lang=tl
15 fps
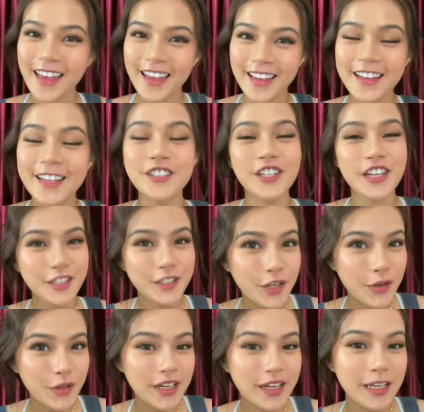And eh, nag-change
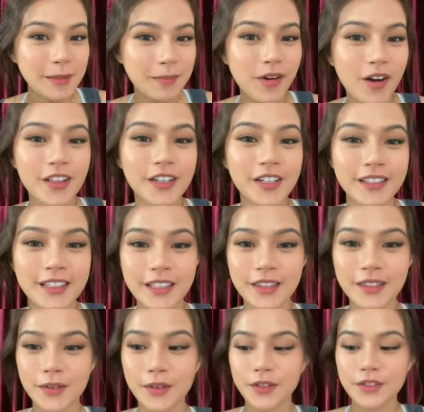ako ng lip color
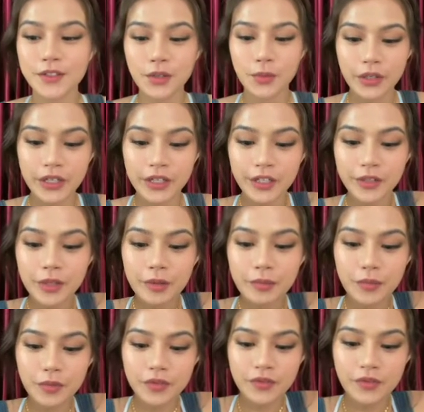dito. So we're gonna
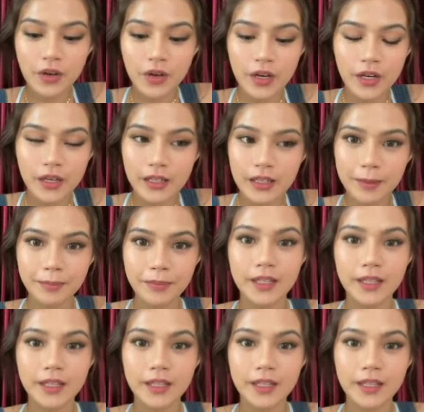remove our lip